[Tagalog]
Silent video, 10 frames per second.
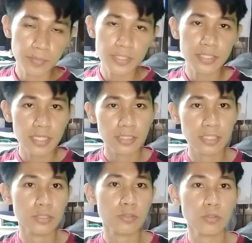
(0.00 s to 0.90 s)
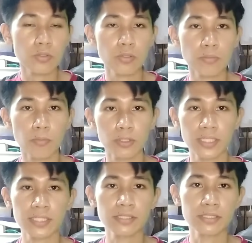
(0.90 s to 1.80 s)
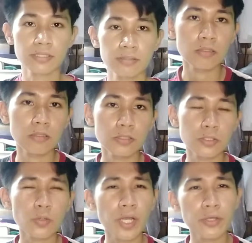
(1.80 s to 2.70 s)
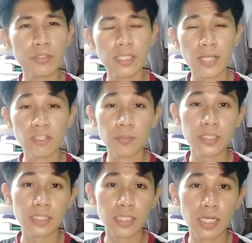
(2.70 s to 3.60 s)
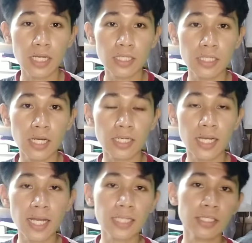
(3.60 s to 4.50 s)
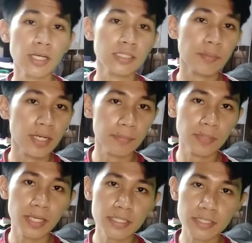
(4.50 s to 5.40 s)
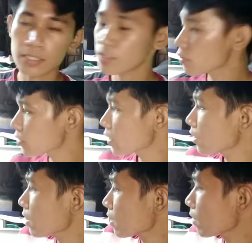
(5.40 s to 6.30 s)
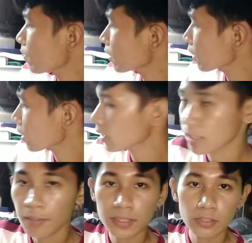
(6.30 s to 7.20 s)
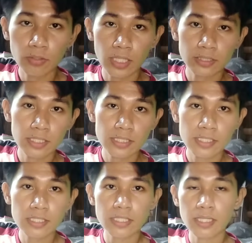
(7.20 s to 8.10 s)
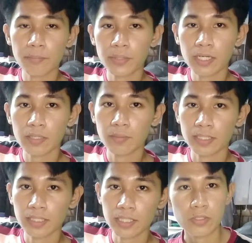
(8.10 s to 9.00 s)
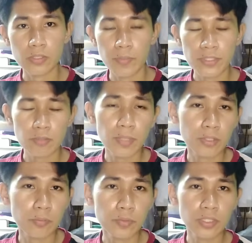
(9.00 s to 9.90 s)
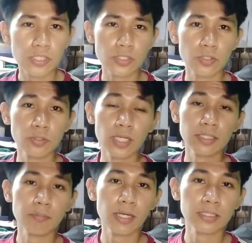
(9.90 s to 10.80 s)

percent into voltage. So ngayon, gaano naman katagal uh, gagana yung ating mga appliances using this inverter at gamit itong ating 16 ampere hour battery. So based on my computation, yung ating